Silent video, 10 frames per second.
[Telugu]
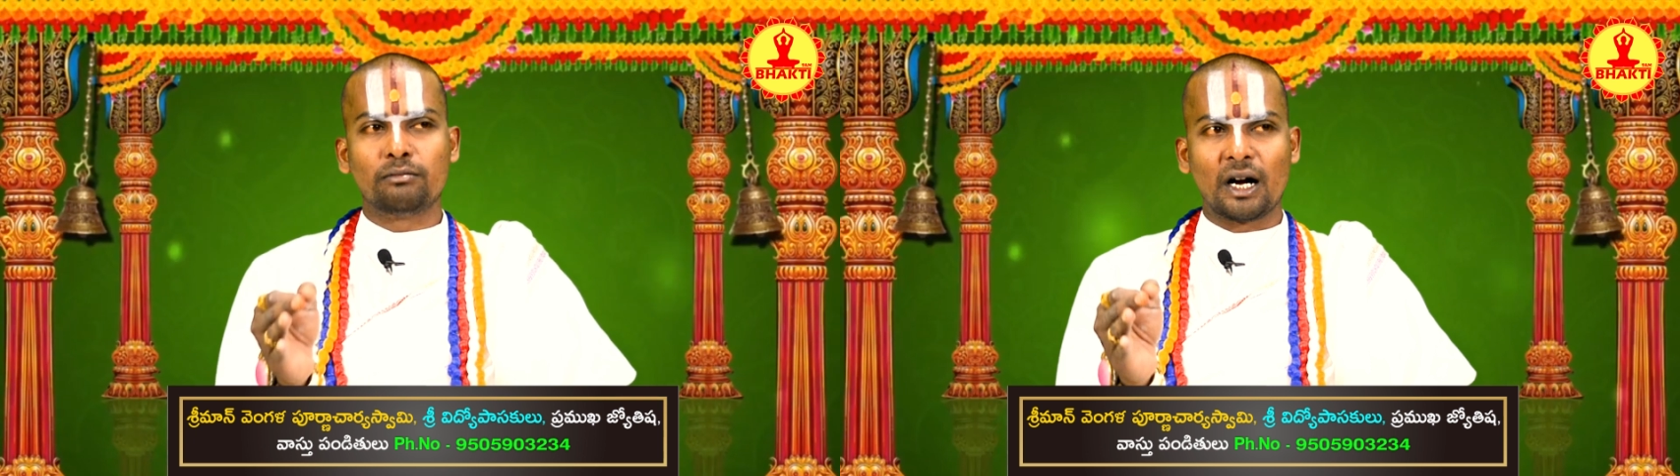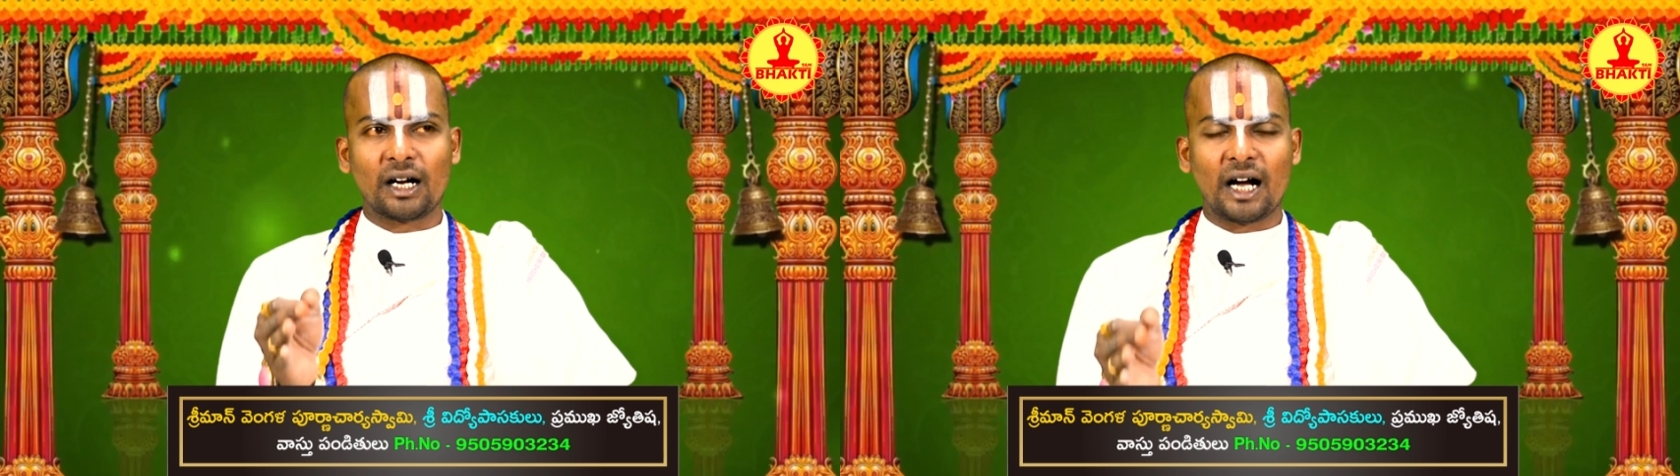
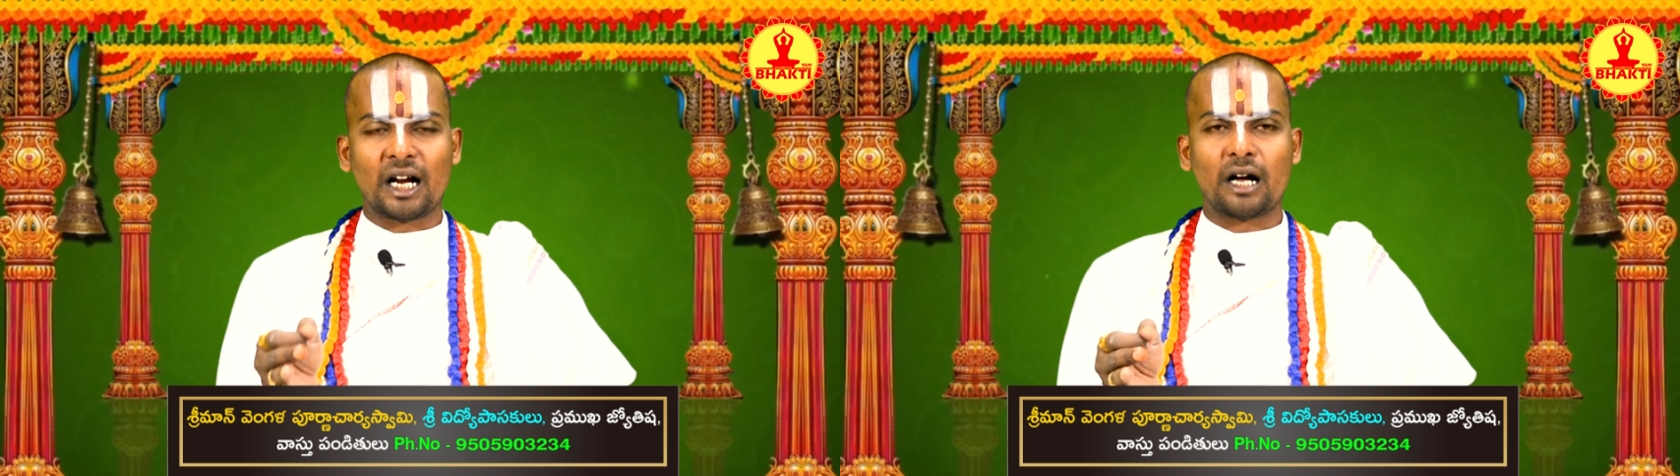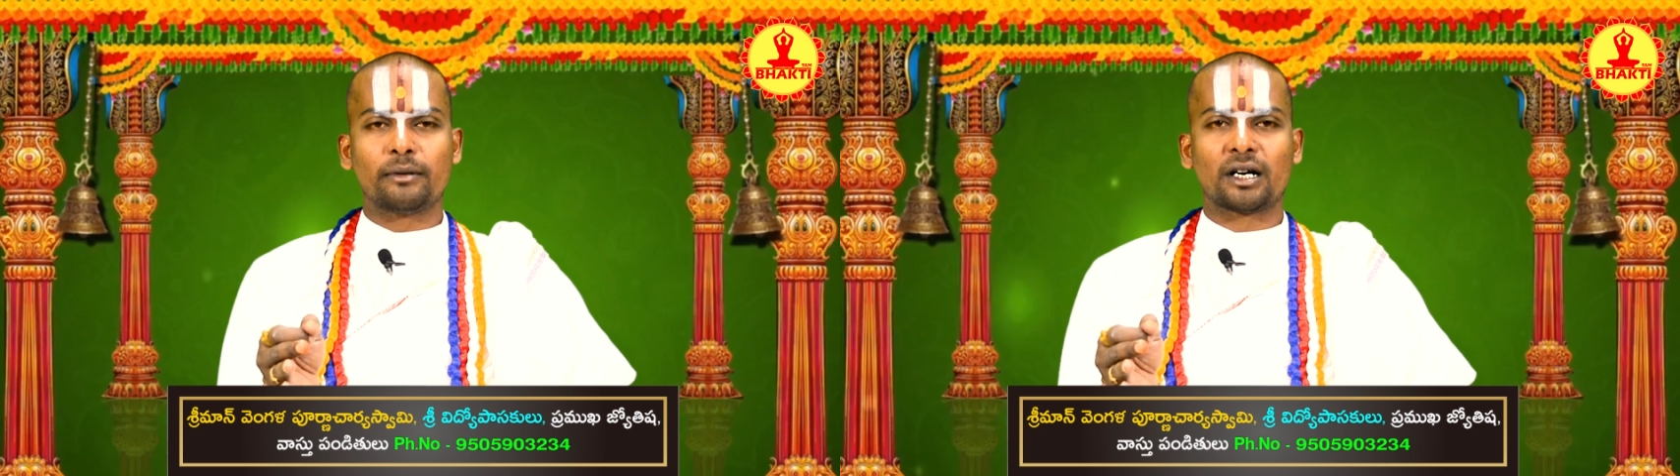
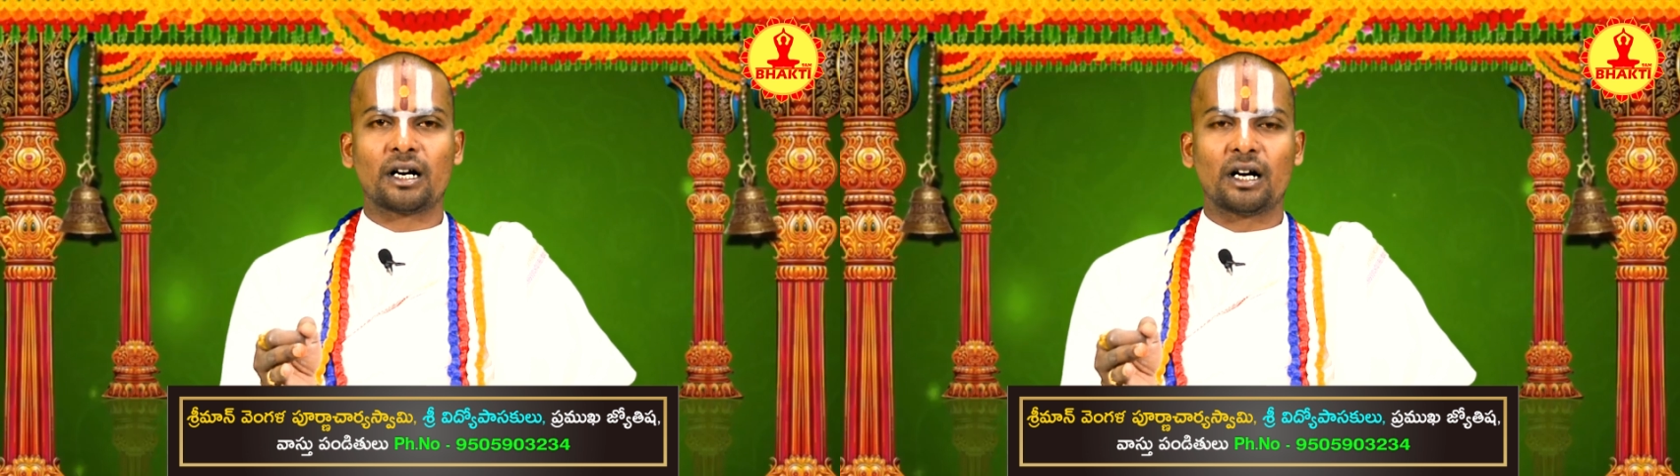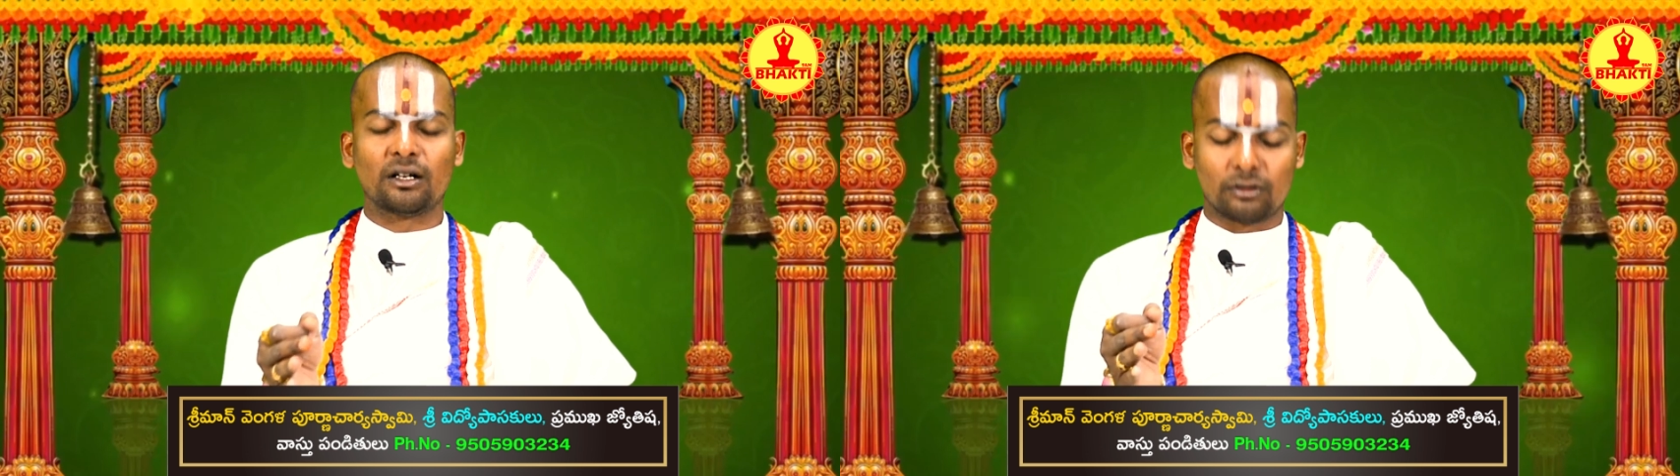
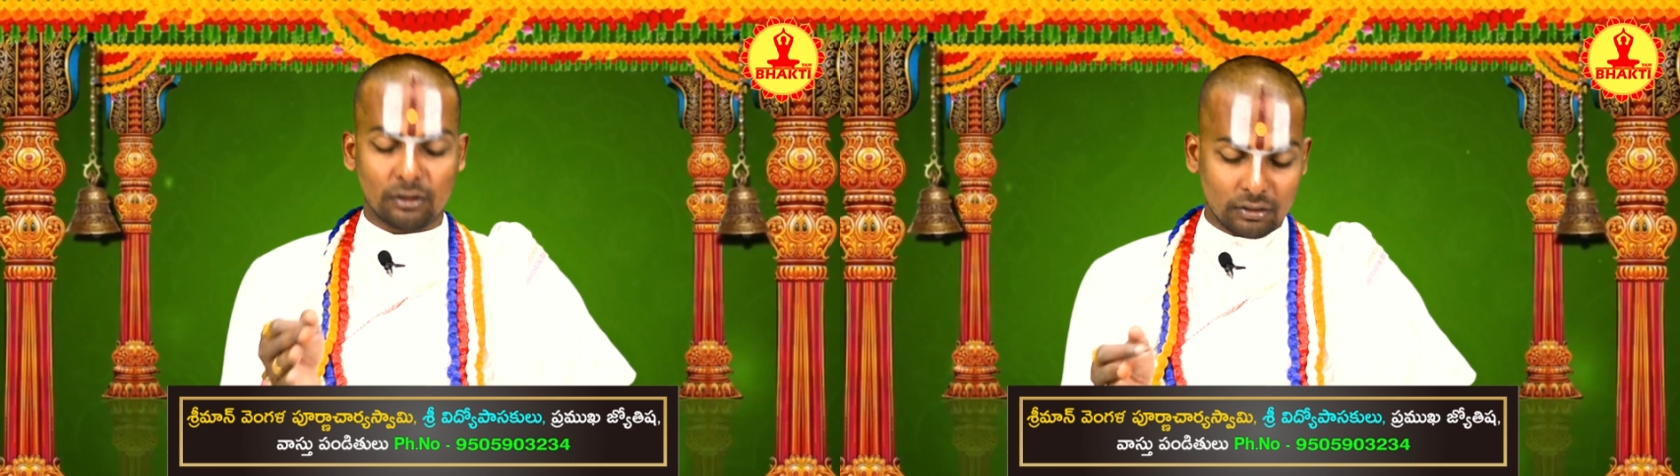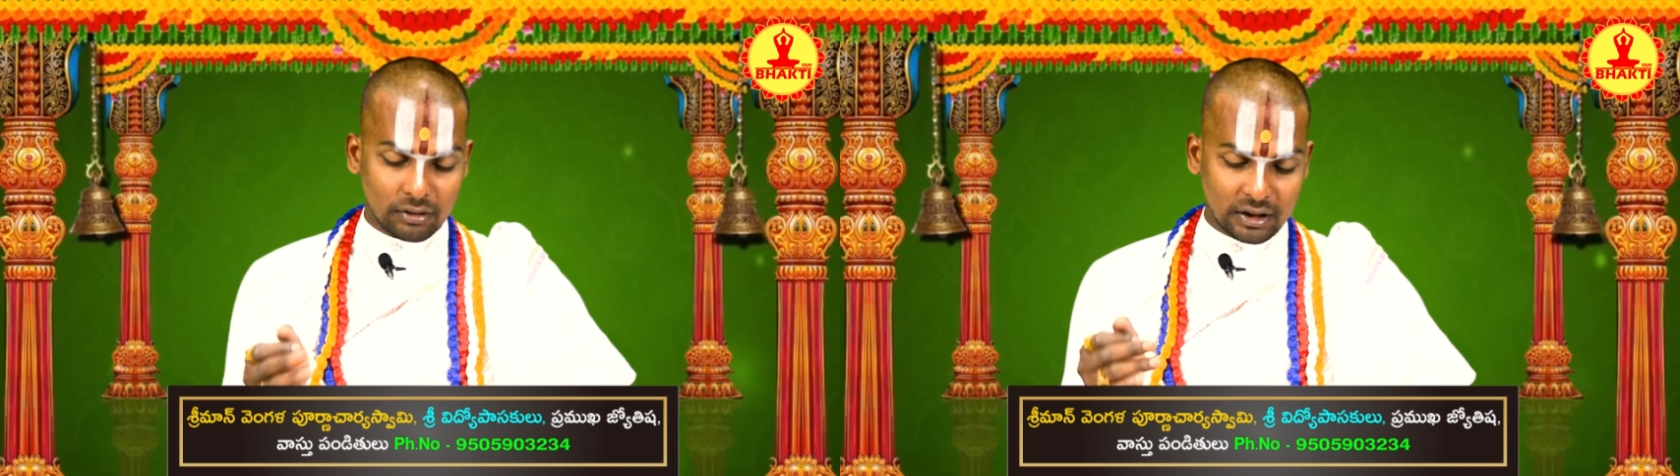బంగారాభరణాలు
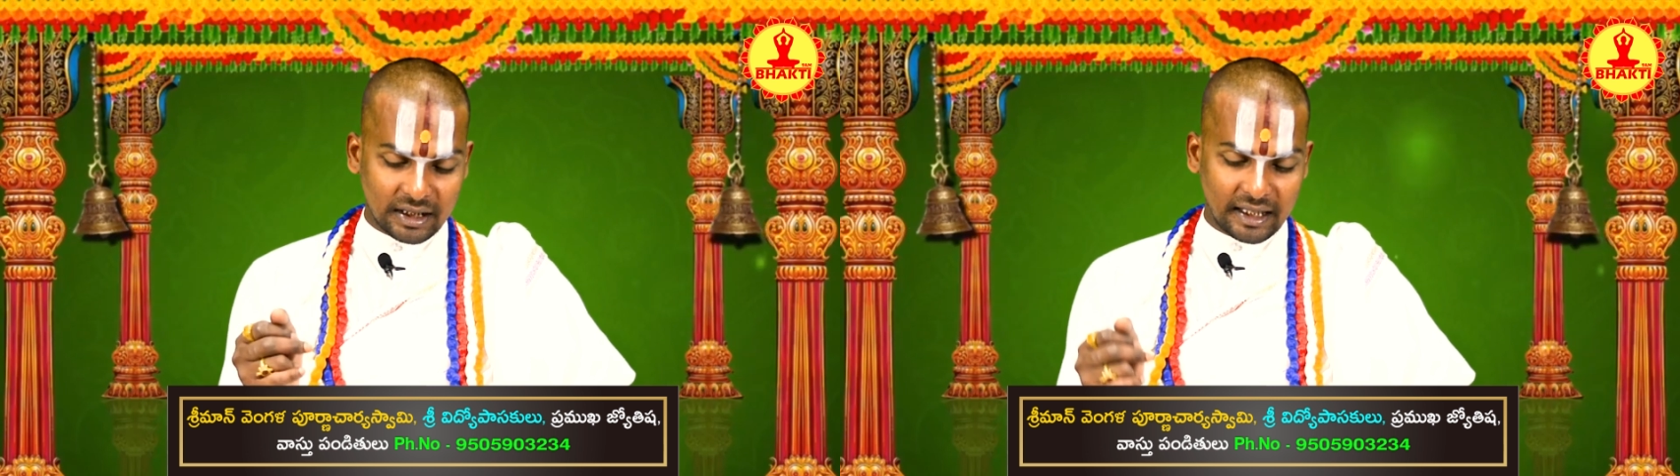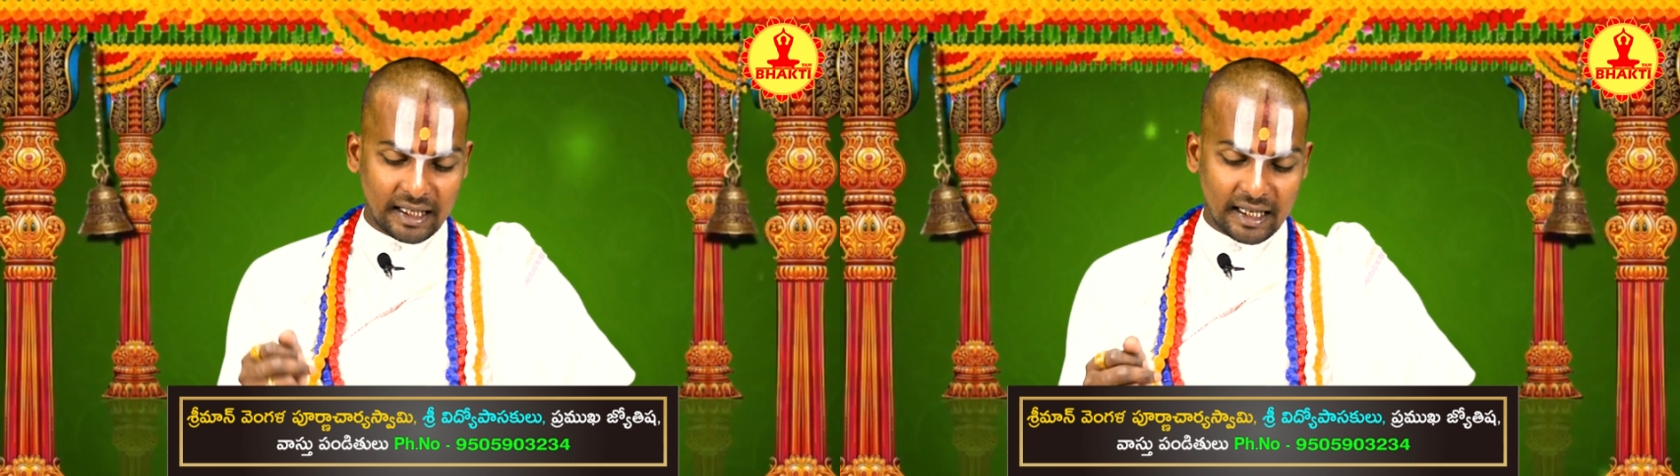కొనుగోలు
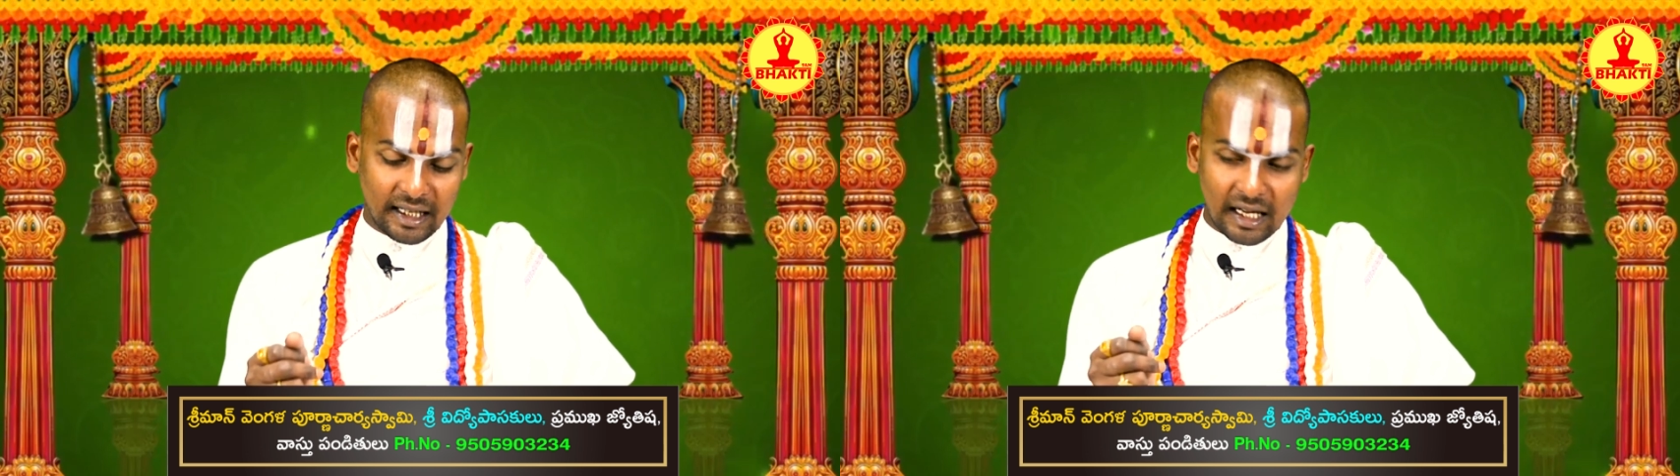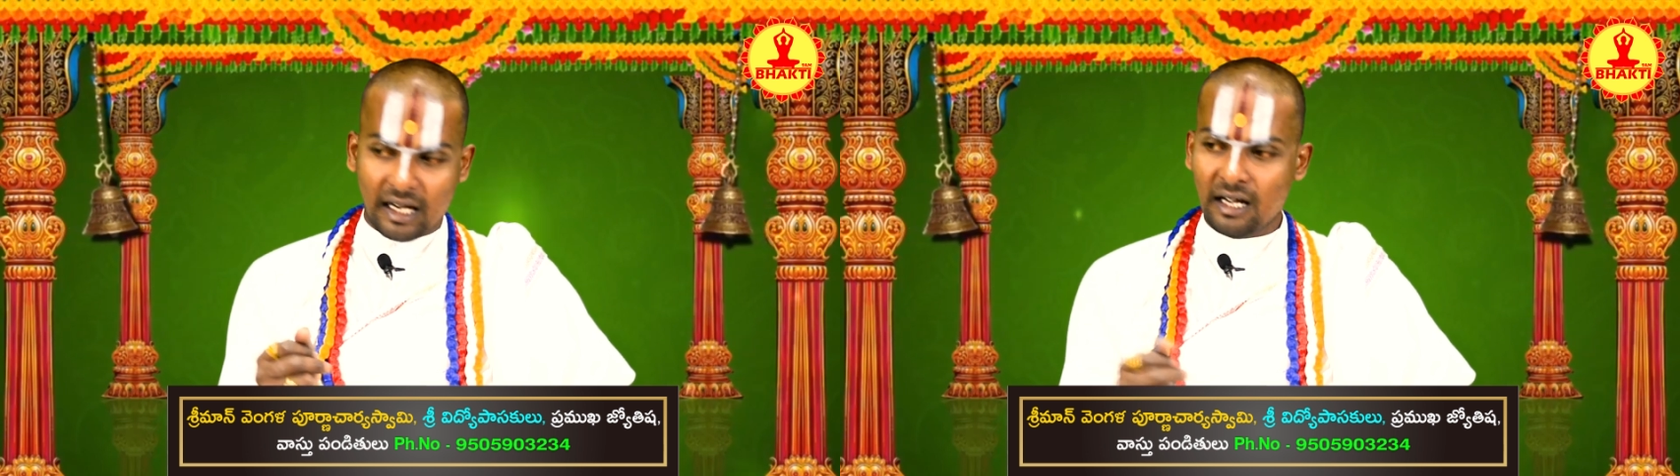
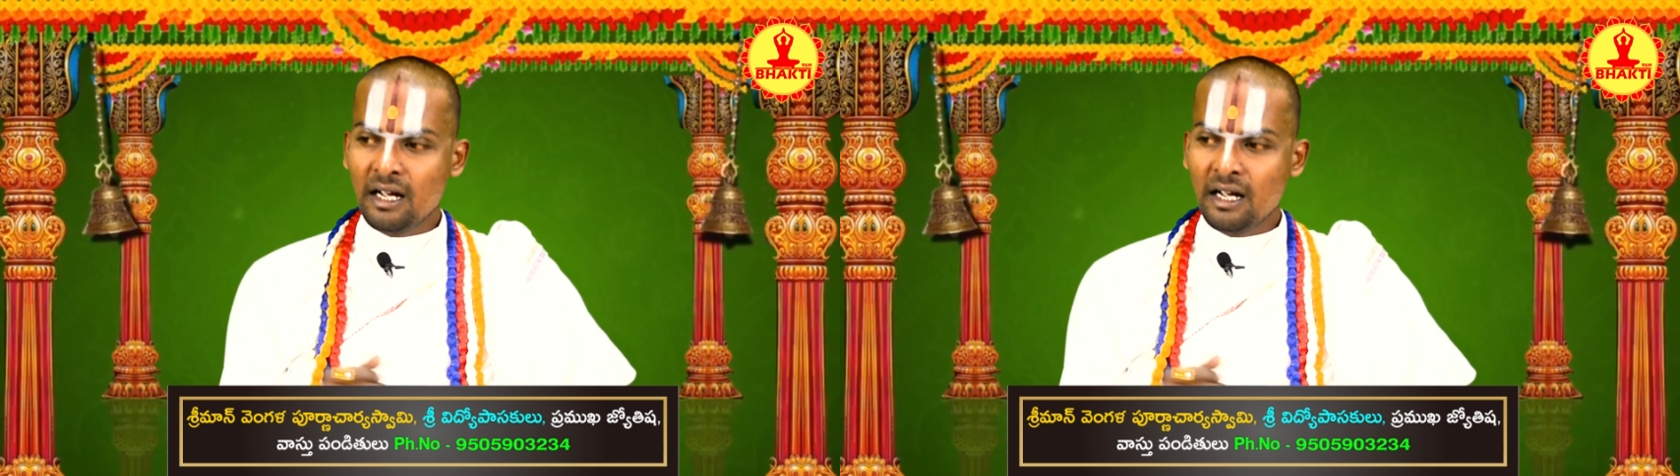చేయడానికి